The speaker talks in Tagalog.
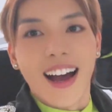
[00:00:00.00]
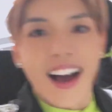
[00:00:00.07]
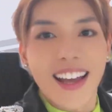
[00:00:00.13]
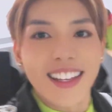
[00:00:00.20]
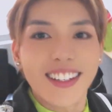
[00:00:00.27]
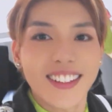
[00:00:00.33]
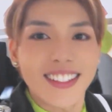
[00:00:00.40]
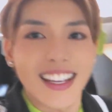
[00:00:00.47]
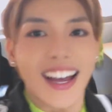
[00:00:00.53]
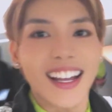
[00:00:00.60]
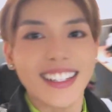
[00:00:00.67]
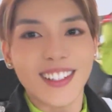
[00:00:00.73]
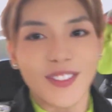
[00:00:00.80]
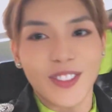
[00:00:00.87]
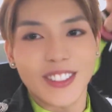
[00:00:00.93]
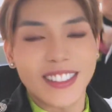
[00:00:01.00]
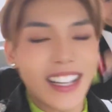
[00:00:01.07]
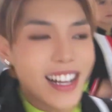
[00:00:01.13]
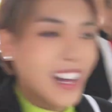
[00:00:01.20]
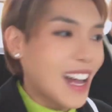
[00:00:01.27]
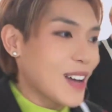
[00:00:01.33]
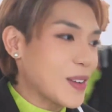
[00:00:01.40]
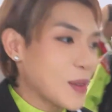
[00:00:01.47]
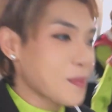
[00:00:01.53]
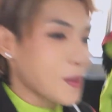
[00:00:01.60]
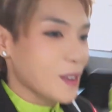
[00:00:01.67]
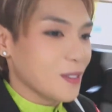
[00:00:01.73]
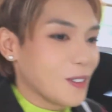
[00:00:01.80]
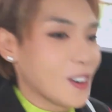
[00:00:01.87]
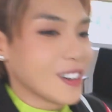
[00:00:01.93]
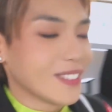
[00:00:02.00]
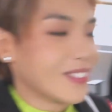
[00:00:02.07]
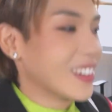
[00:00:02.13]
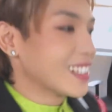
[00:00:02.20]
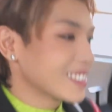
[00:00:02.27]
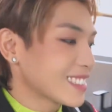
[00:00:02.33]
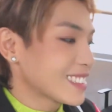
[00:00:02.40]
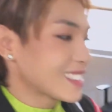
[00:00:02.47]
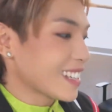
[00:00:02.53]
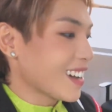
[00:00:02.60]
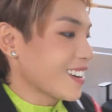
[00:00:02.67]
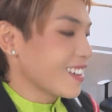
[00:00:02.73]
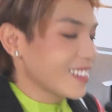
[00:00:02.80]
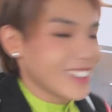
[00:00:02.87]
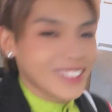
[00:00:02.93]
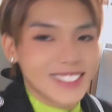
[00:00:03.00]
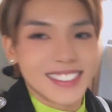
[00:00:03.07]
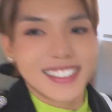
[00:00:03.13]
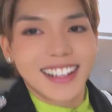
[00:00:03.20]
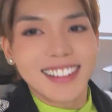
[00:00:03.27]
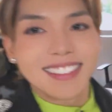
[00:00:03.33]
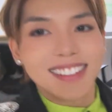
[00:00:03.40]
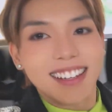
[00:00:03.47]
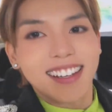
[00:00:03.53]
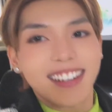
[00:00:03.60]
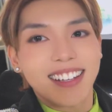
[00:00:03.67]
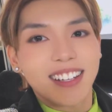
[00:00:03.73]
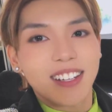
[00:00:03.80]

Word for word: ayun nga, tapos na ang aming performance sa All Out Sunday.